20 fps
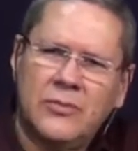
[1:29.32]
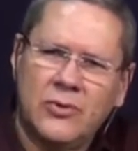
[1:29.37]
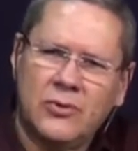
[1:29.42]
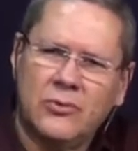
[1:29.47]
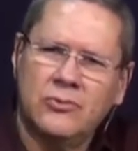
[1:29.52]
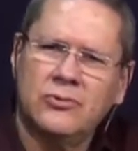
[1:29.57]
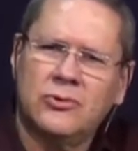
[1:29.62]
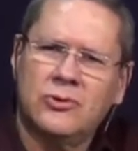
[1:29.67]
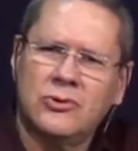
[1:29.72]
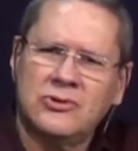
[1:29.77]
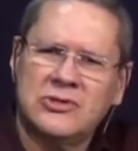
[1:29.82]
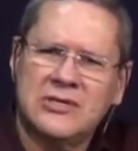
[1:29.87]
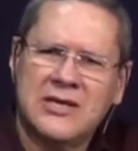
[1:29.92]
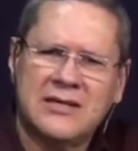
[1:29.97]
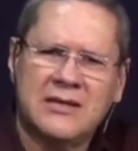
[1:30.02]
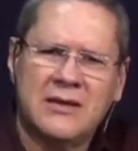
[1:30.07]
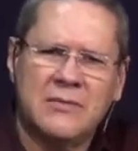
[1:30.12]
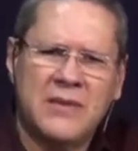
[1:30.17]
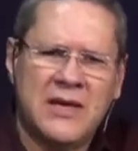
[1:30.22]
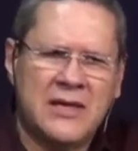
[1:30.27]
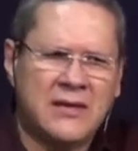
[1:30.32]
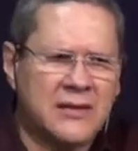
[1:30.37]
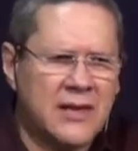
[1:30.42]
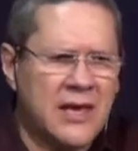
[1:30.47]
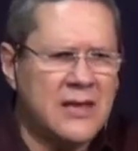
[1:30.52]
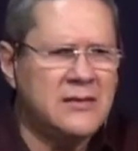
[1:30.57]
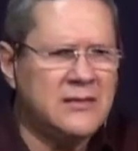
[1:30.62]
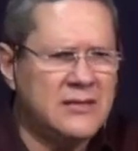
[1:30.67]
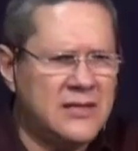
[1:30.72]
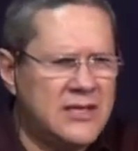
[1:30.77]
Pergunta ousadamente:
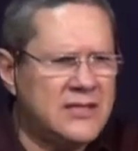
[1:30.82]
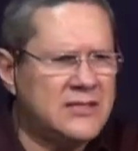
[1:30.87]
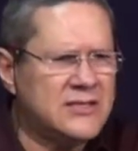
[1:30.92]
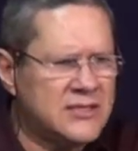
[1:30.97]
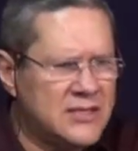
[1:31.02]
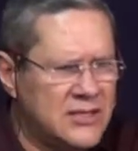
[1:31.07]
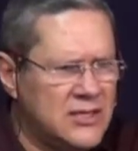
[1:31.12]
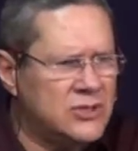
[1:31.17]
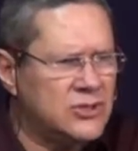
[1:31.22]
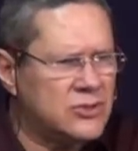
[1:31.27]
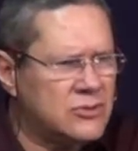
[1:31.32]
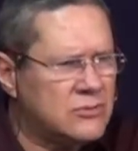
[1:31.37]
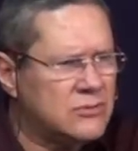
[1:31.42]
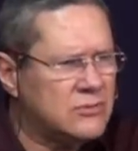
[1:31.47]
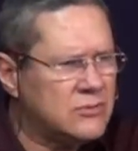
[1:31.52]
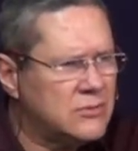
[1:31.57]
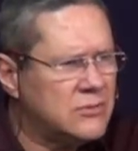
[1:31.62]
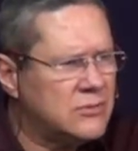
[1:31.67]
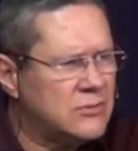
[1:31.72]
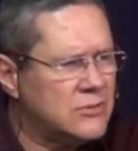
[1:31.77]
quem disse isto?